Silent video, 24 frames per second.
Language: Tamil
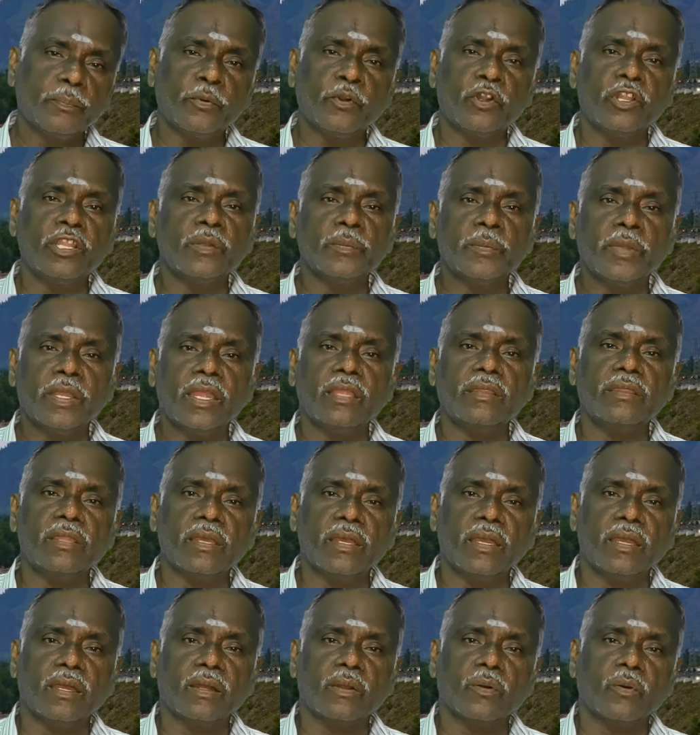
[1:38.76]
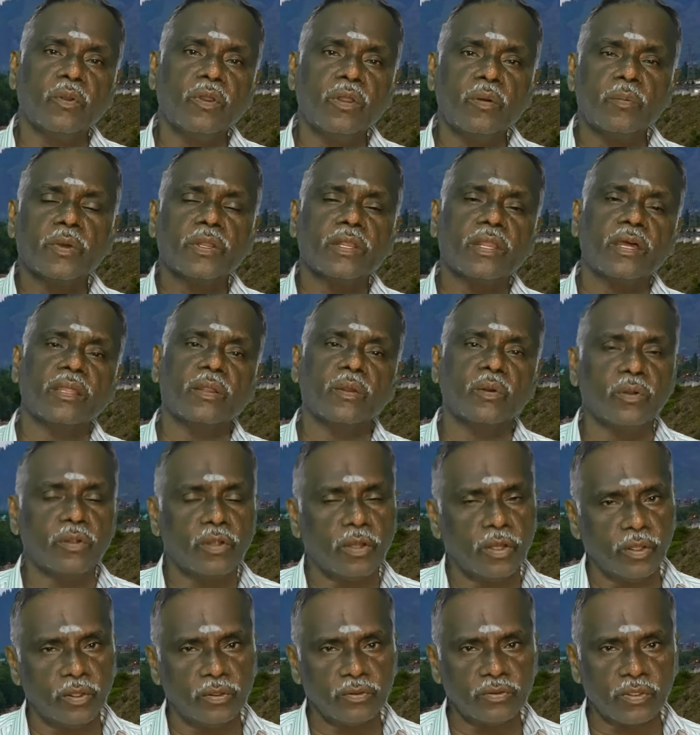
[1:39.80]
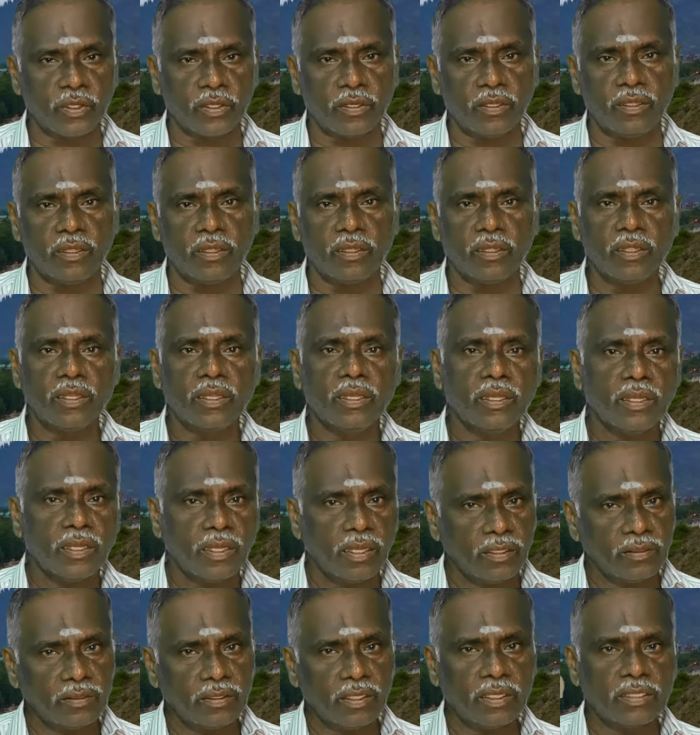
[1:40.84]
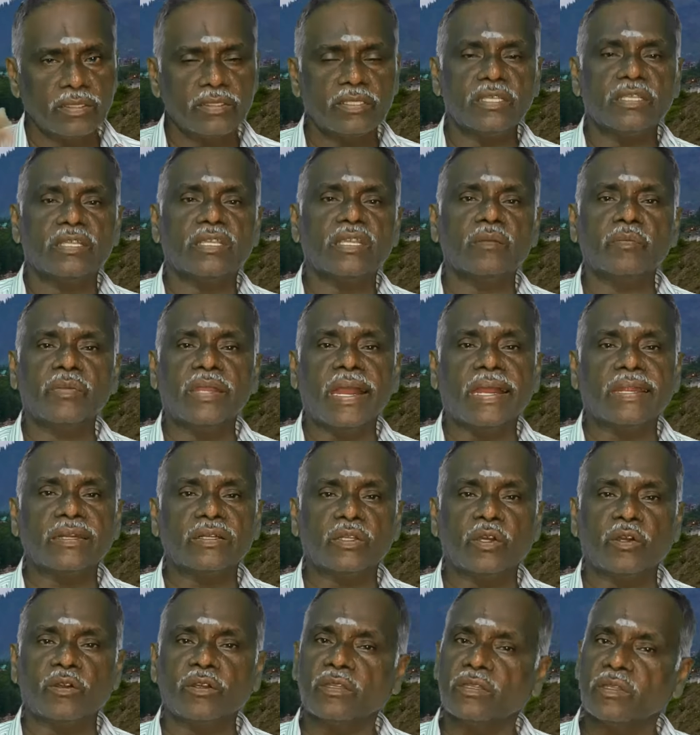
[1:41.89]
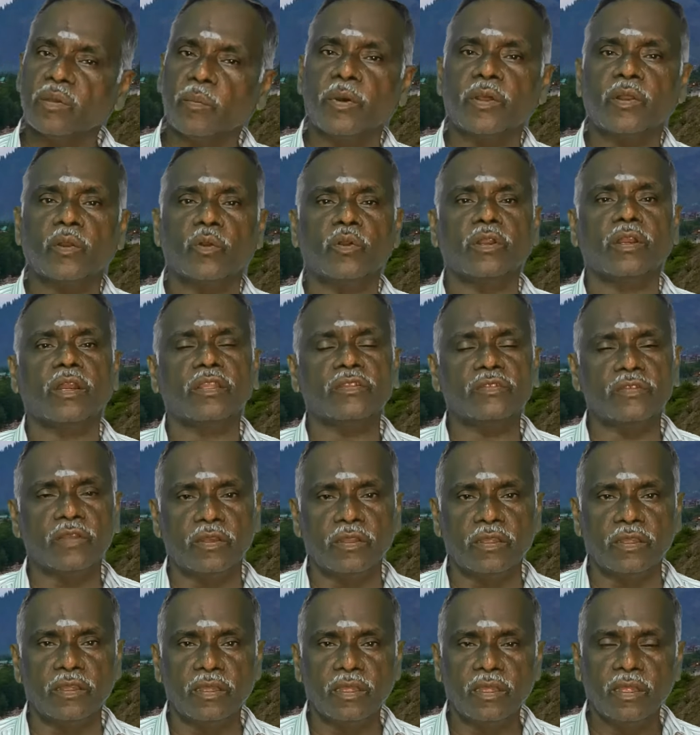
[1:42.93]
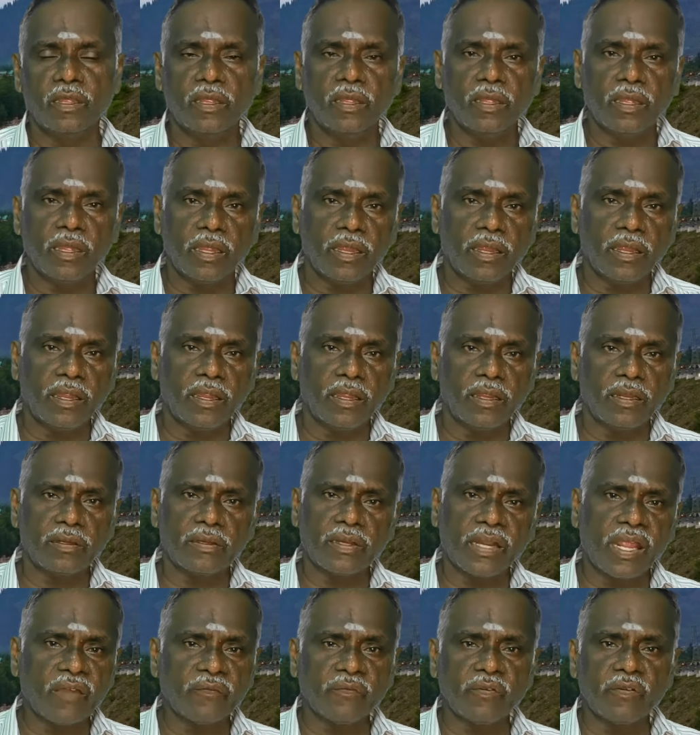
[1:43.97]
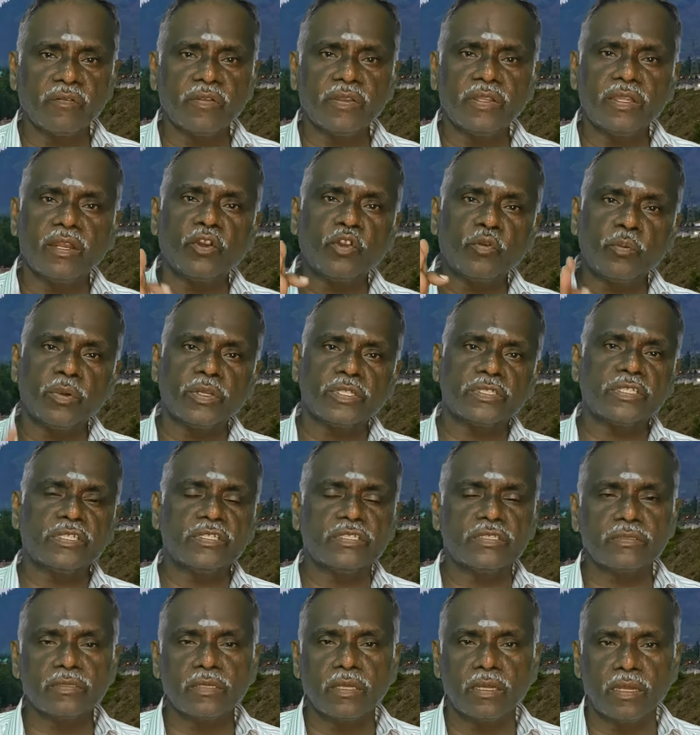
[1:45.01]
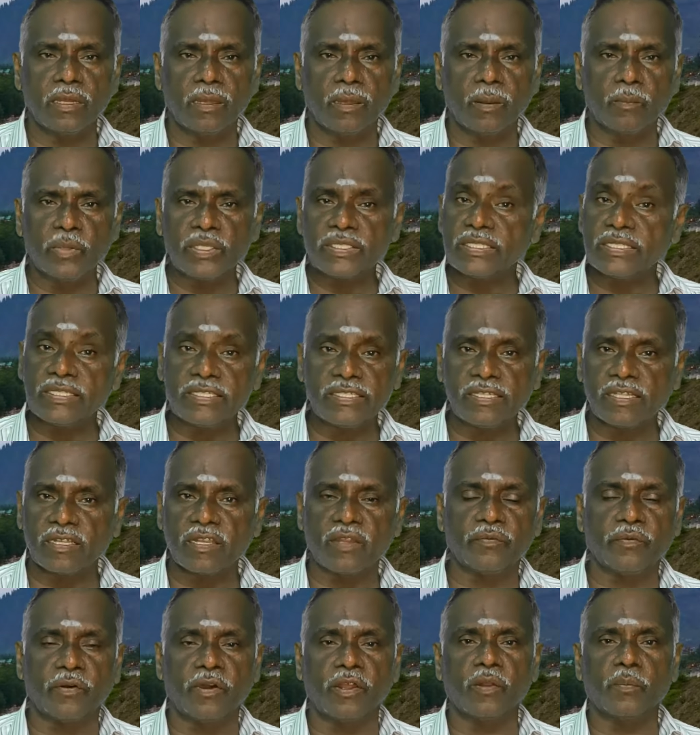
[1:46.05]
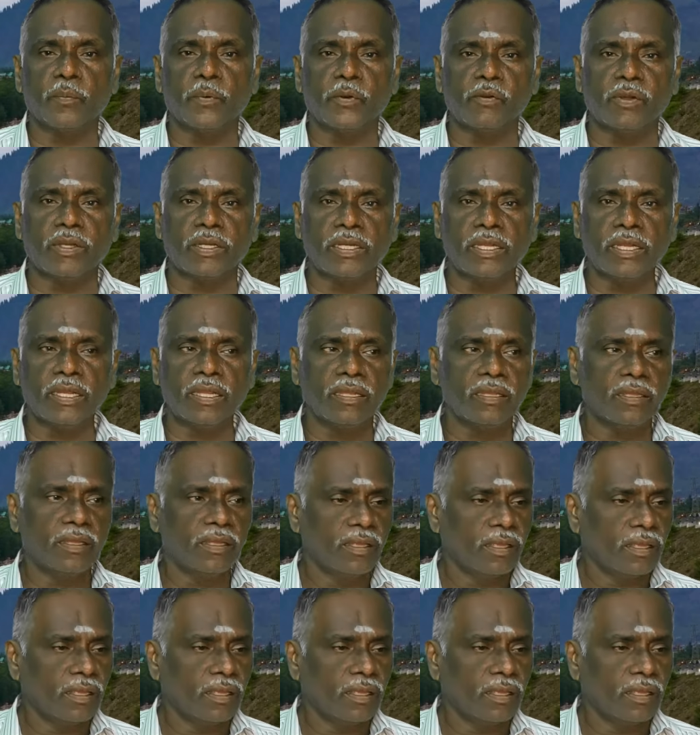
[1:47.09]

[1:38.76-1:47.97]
எப்பொழுதுமே இந்த குல்லு மணாலி ரூட்லேயும் சரி இந்த சிக்கிம் கேங்டாக் இந்த மாதிரி ரூட்டுகளையும் சரி டிராஃபிக் விதிகள் ரொம்ப சிக்ஸ் ரொம்ப சின்சியராக ஃபாலோ பண்ணுவாங்க